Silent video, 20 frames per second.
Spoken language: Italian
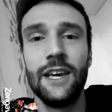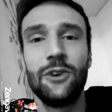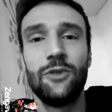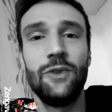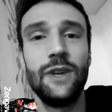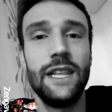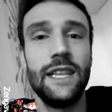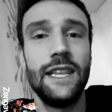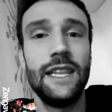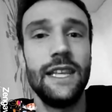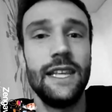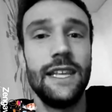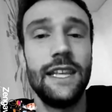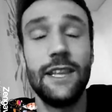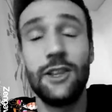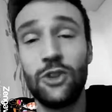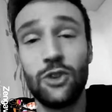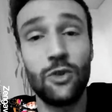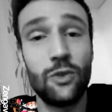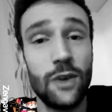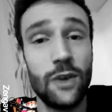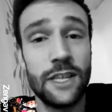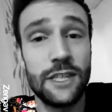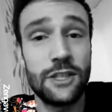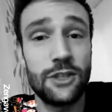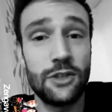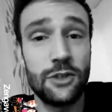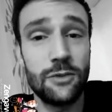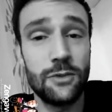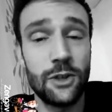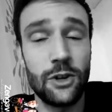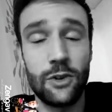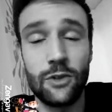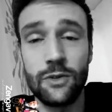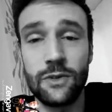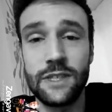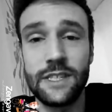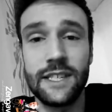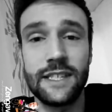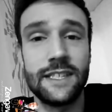Quindi detto questo, mi godo
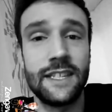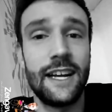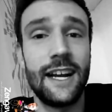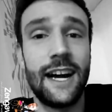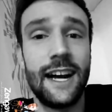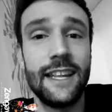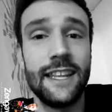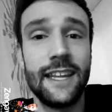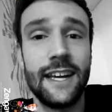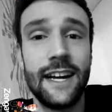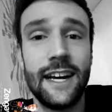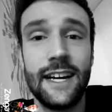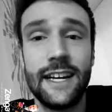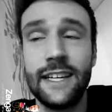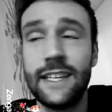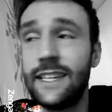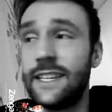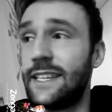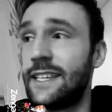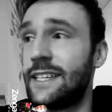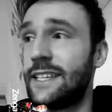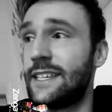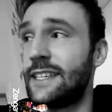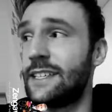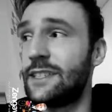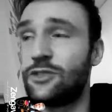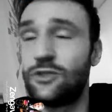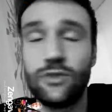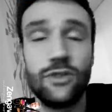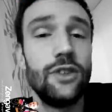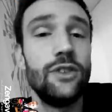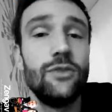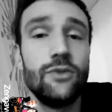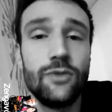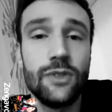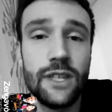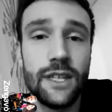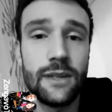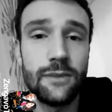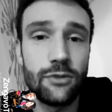questa serata eh, in
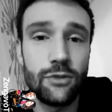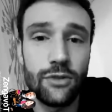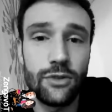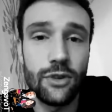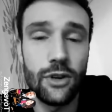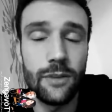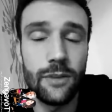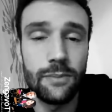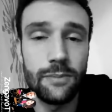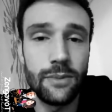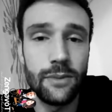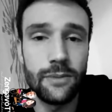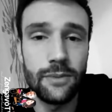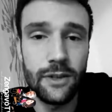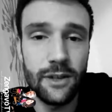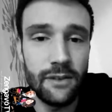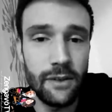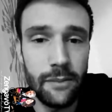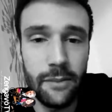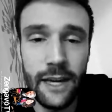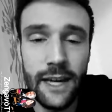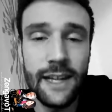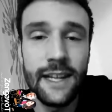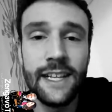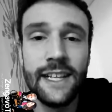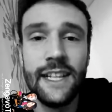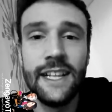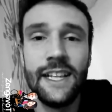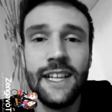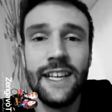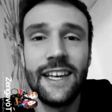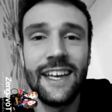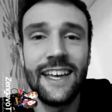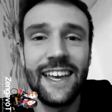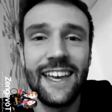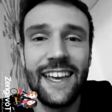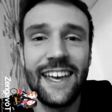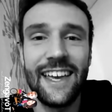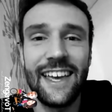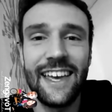solitudine purtroppo, però vabbè.
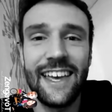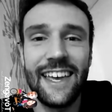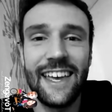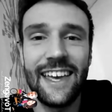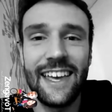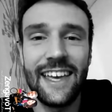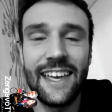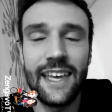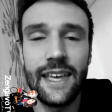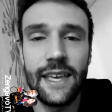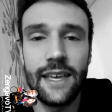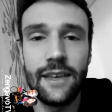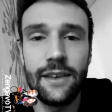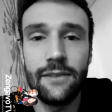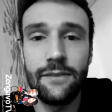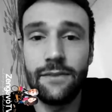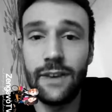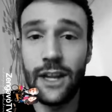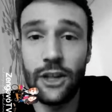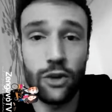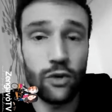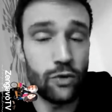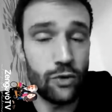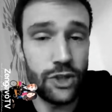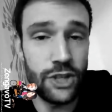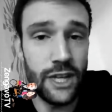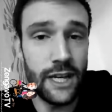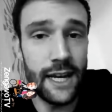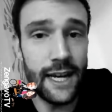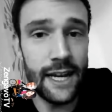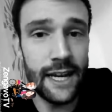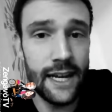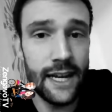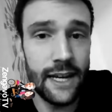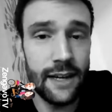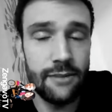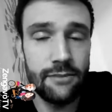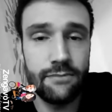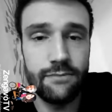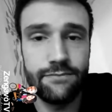Eh, vado a
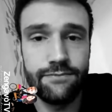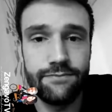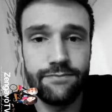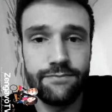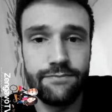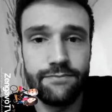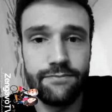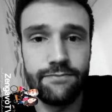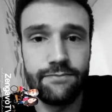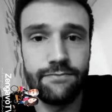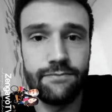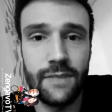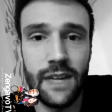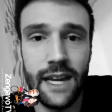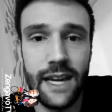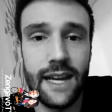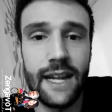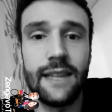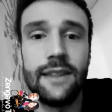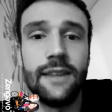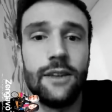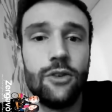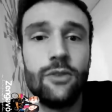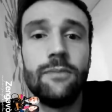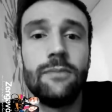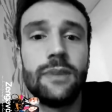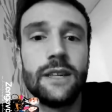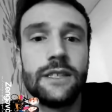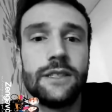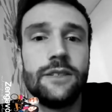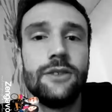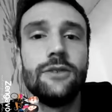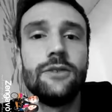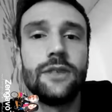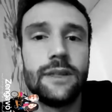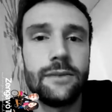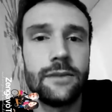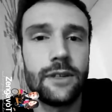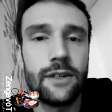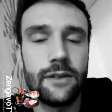cucinare mia grande non
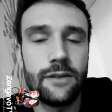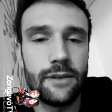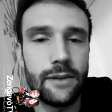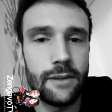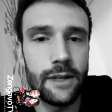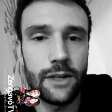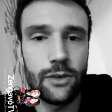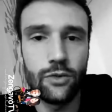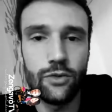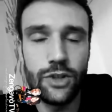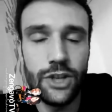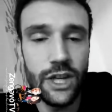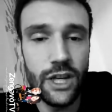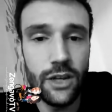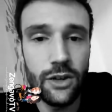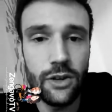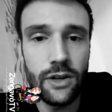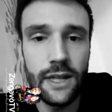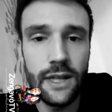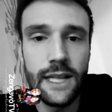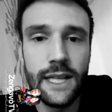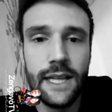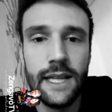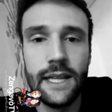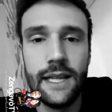passione, però vabbè, cucino.